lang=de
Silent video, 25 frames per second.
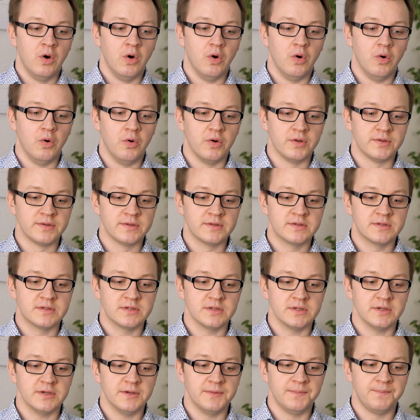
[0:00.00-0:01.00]
Und
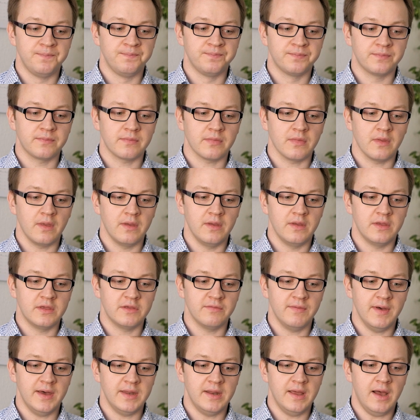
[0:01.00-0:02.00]
ähm,
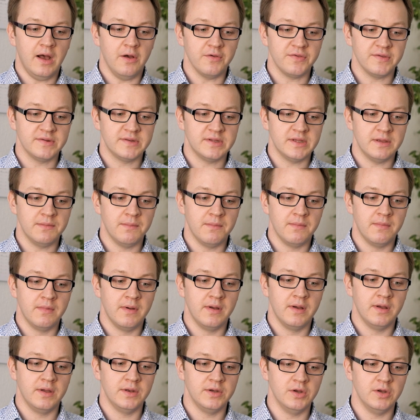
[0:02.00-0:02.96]
ich werde außerdem